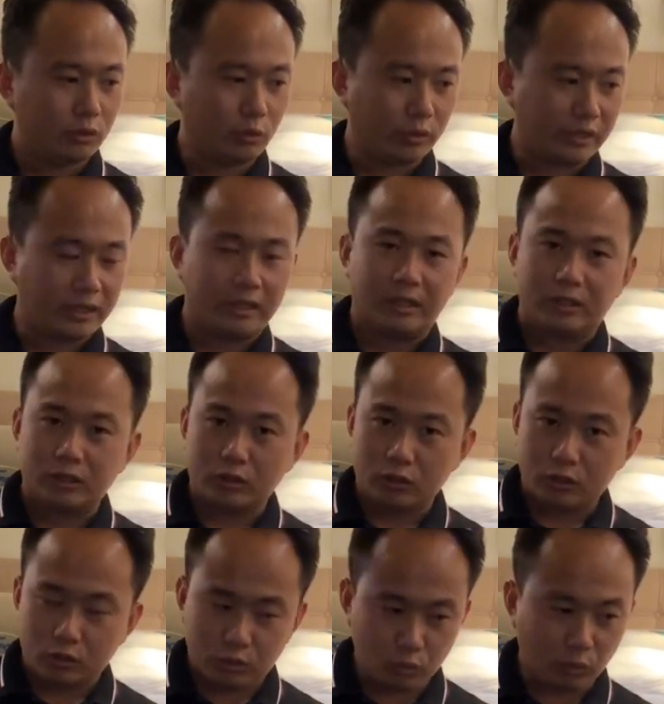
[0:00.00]
对
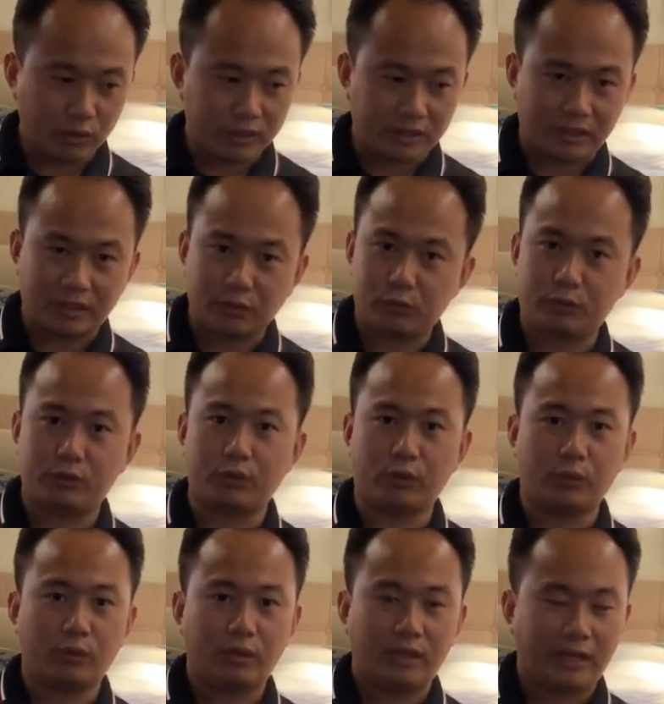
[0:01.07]
座椅的需
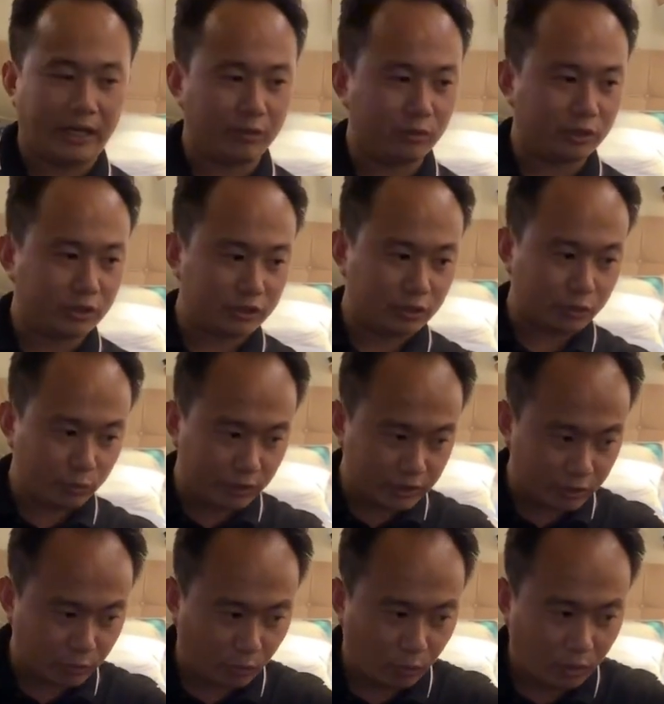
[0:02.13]
求，还有的是对
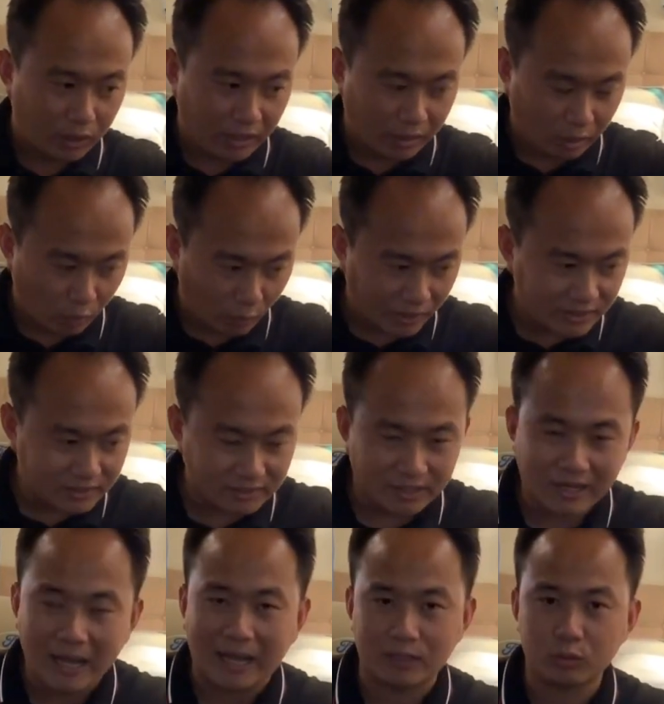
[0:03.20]
这种环形的
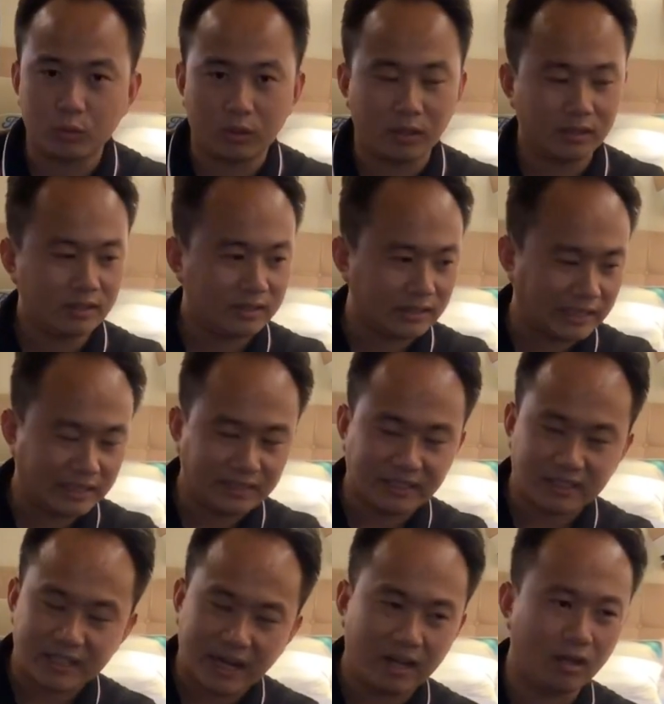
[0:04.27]
卡座。大家
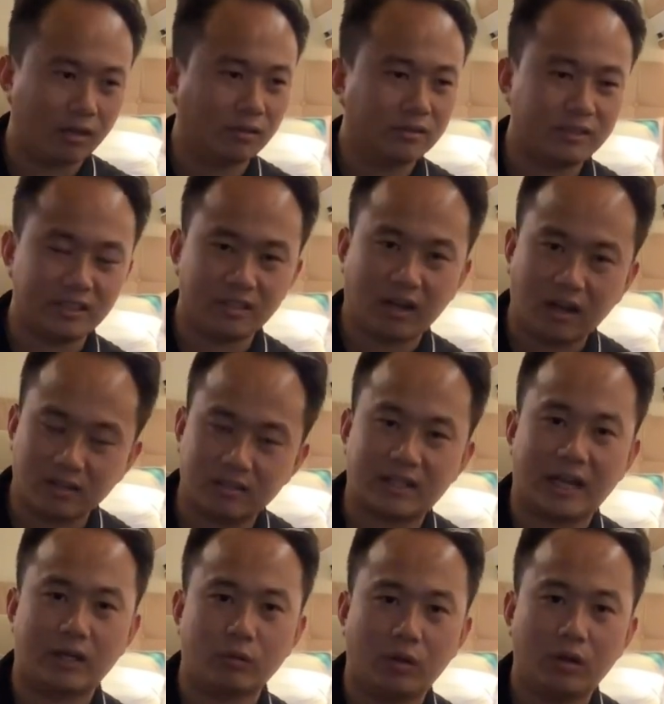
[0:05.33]
在拆了进行二次
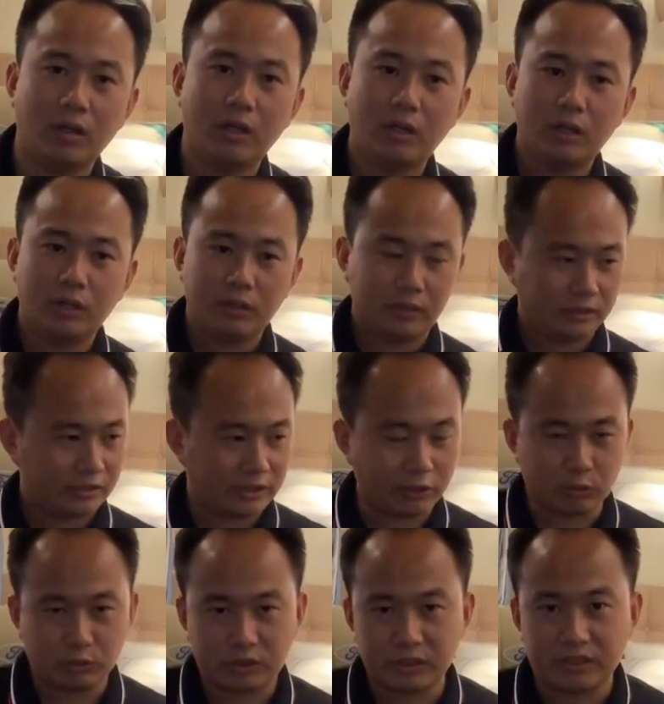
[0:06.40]
改装，这
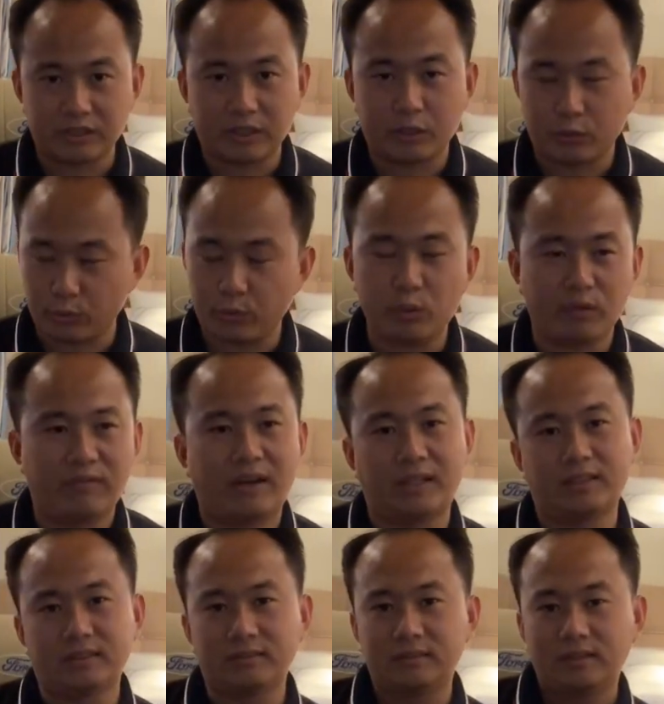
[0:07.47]
种事情呢屡屡发
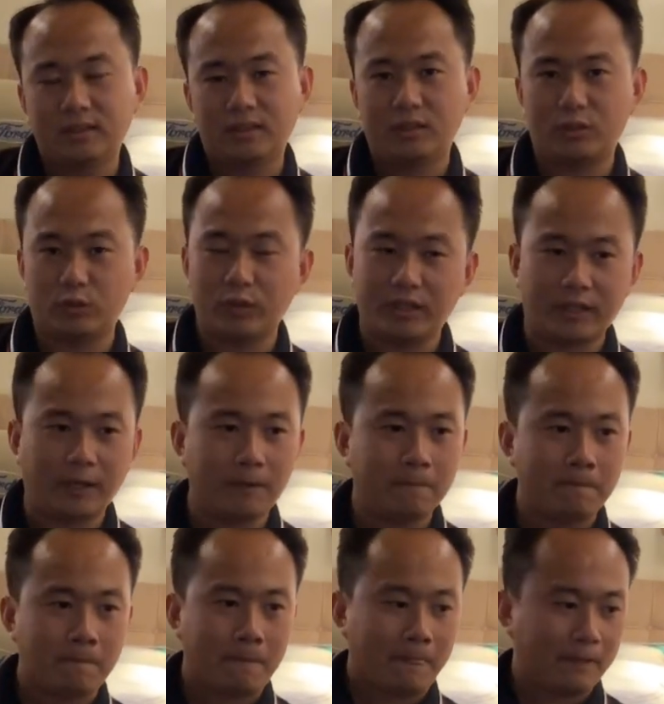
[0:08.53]
生。所以呢，
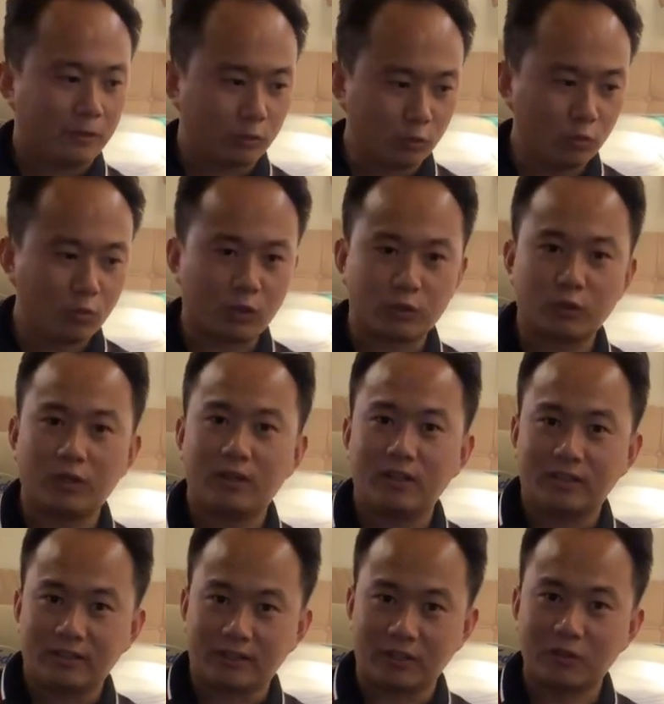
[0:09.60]
如果说
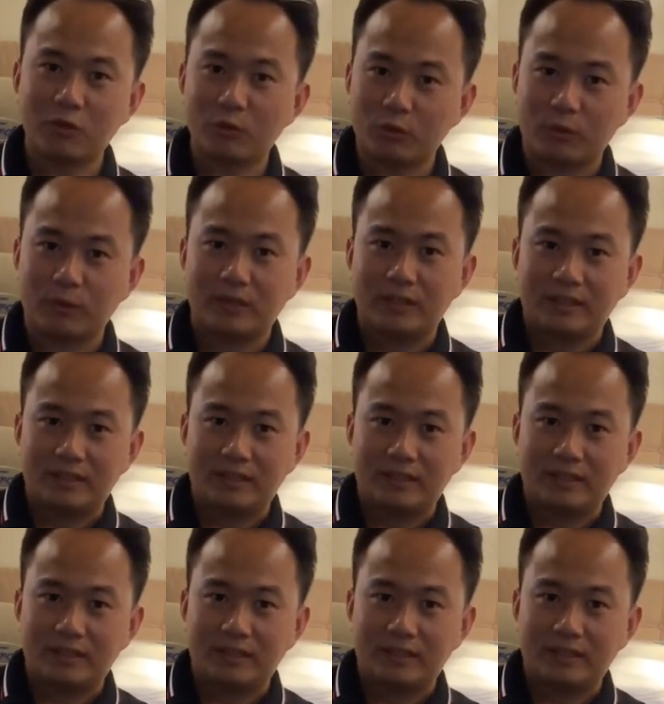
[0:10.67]
能够